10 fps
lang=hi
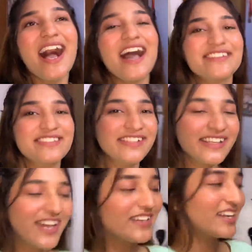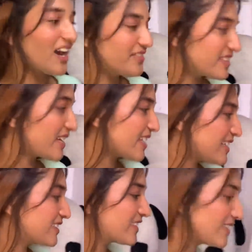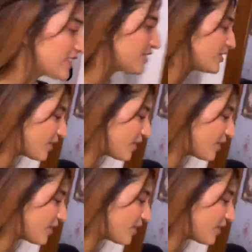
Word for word: एक्चुअली क्या काफ़ी सारे आ जाते हैं ना तो